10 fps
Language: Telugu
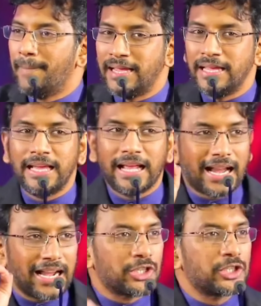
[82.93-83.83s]
మీ
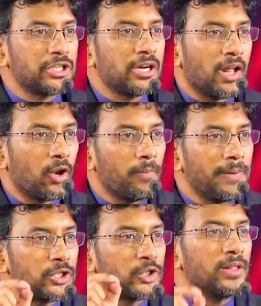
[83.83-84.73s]
రక్షణను
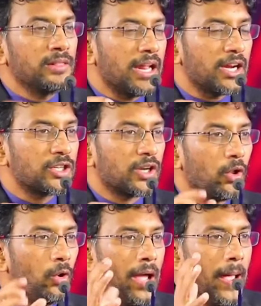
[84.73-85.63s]
మీ సొంత
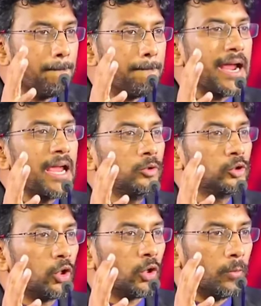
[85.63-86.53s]
రక్షణను
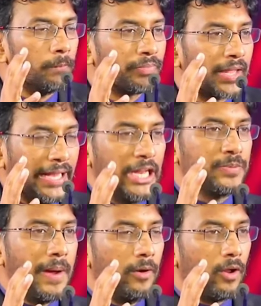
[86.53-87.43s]
భయముతోనో
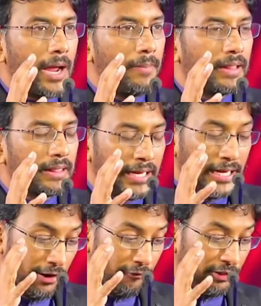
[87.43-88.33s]
ఇంగ్లీష్ బైబిల్లో రాయబడింది
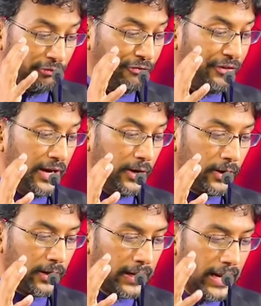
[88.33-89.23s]
విత్
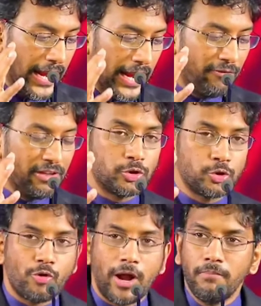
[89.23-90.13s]
ఫియర్ అండ్ విత్
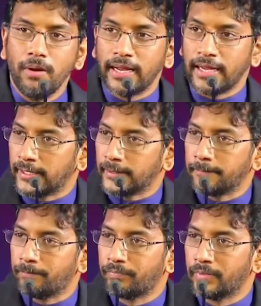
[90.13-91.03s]
ట్రంబలింగ్
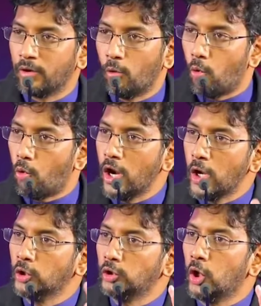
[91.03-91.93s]

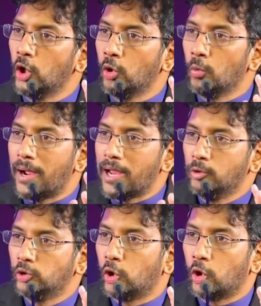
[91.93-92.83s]
వణుకుతోనూ
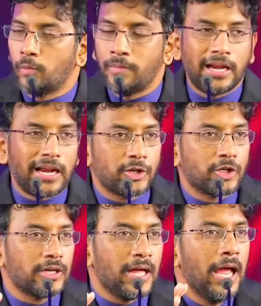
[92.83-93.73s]
భయముతోనూ మీ
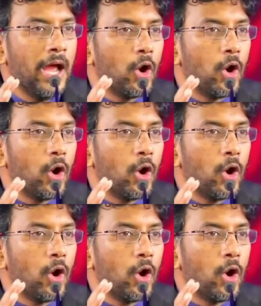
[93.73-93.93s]
రక్షణ